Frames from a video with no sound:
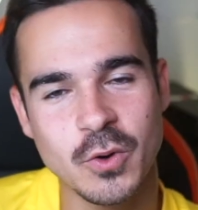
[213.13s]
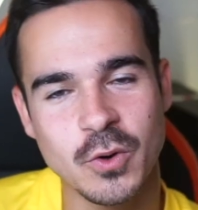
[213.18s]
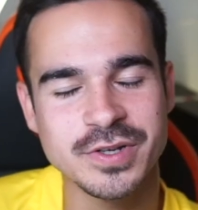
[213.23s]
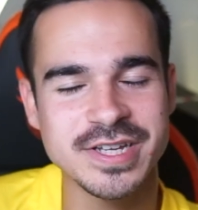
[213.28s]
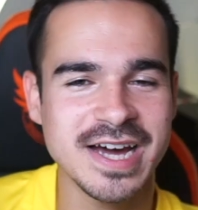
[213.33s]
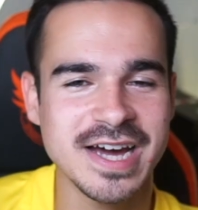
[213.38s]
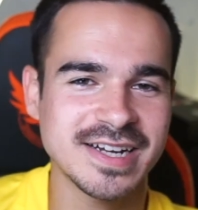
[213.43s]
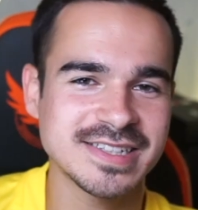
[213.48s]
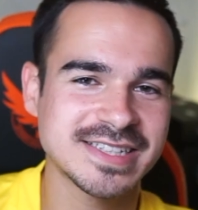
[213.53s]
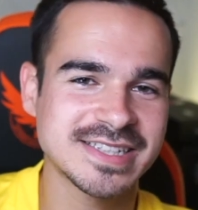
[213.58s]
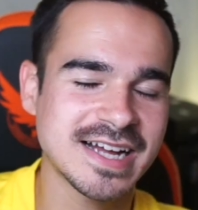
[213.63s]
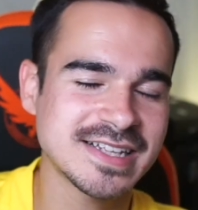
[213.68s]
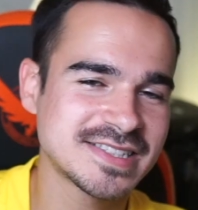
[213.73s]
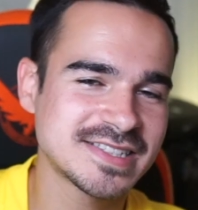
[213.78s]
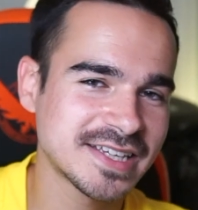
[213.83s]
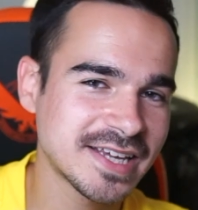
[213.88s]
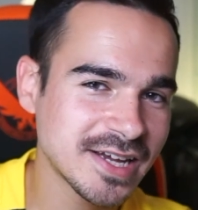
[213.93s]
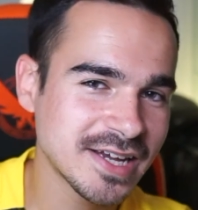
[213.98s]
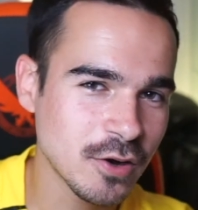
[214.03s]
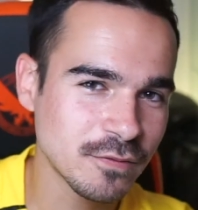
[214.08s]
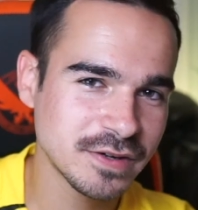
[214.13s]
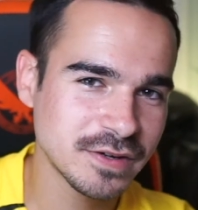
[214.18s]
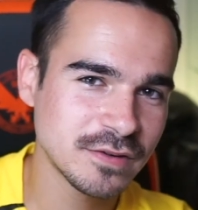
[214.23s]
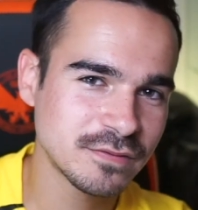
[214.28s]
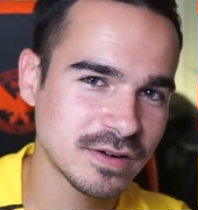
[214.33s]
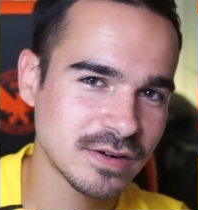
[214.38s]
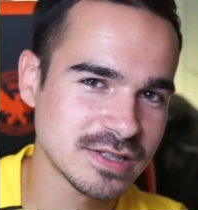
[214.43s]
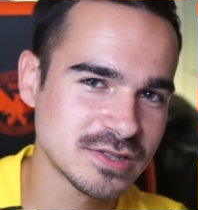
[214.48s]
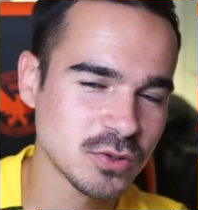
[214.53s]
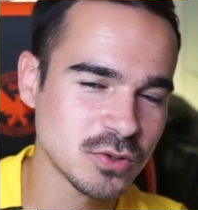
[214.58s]
Und ja, das Ganze ging auf jeden
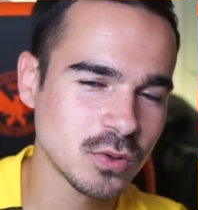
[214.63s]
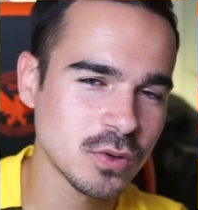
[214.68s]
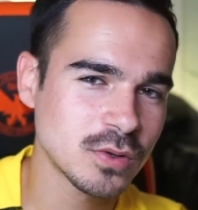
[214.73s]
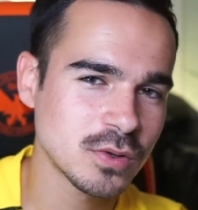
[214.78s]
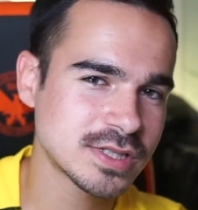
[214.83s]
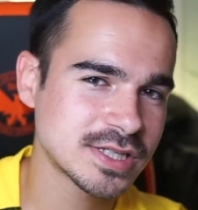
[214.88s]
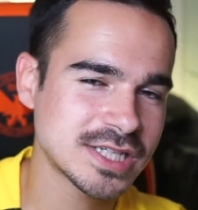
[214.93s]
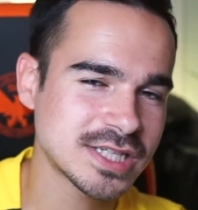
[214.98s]
Fall so los.